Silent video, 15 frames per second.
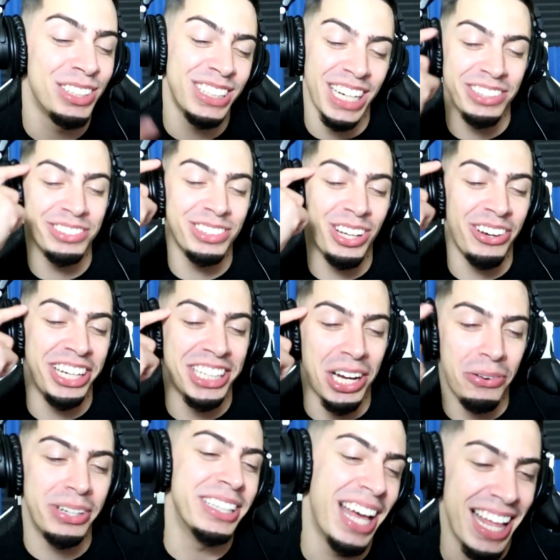yo sé que tú todavía te
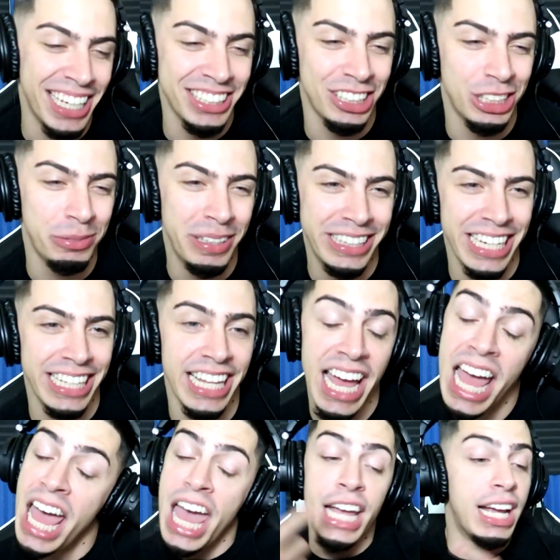acuerdas de eso, tú me entiendes,